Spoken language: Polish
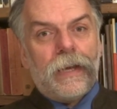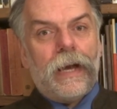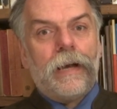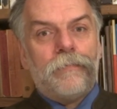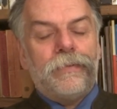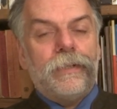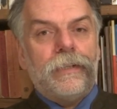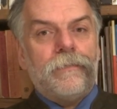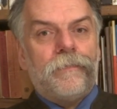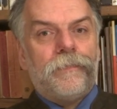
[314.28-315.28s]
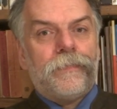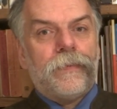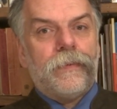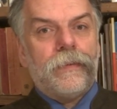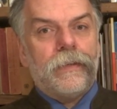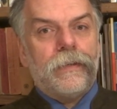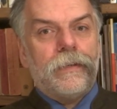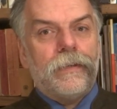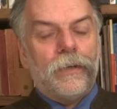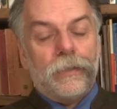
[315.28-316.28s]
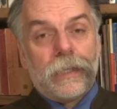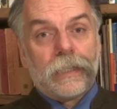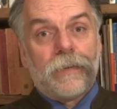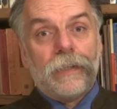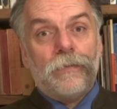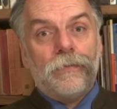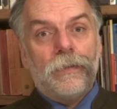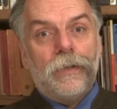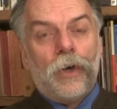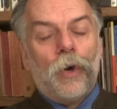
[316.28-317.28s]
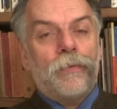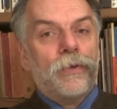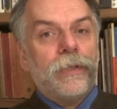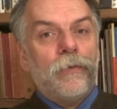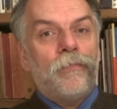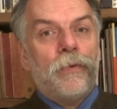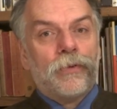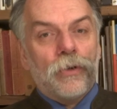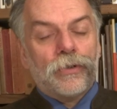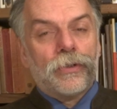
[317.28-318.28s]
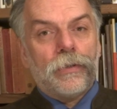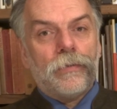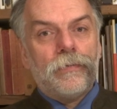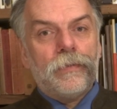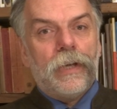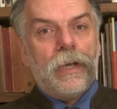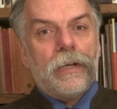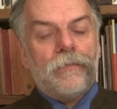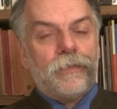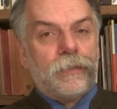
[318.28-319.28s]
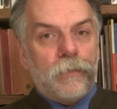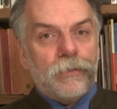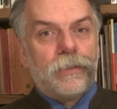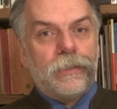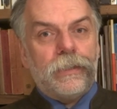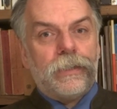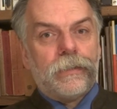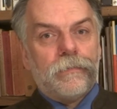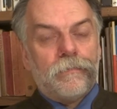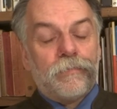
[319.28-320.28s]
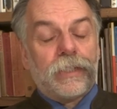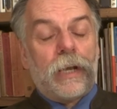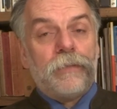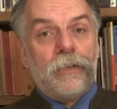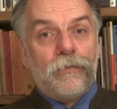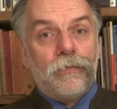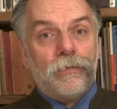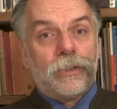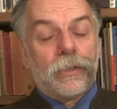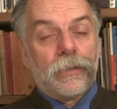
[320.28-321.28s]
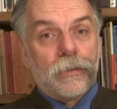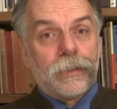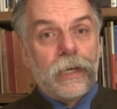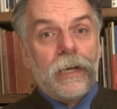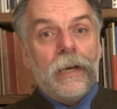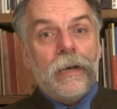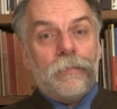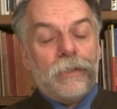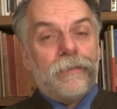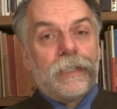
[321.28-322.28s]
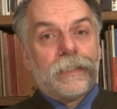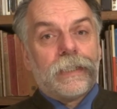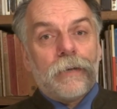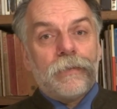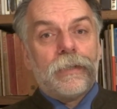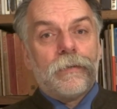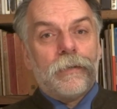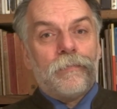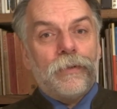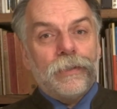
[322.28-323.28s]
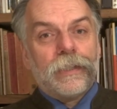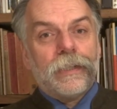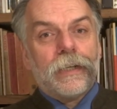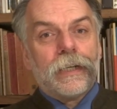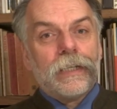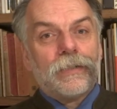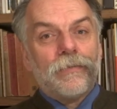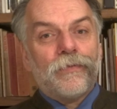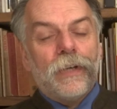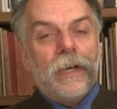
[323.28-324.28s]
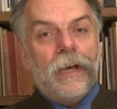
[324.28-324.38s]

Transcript: aby mm, tak zwaną obronę potoczną wzmocnić przynajmniej dwu, trzykrotnie, ponieważ całych polskich kresów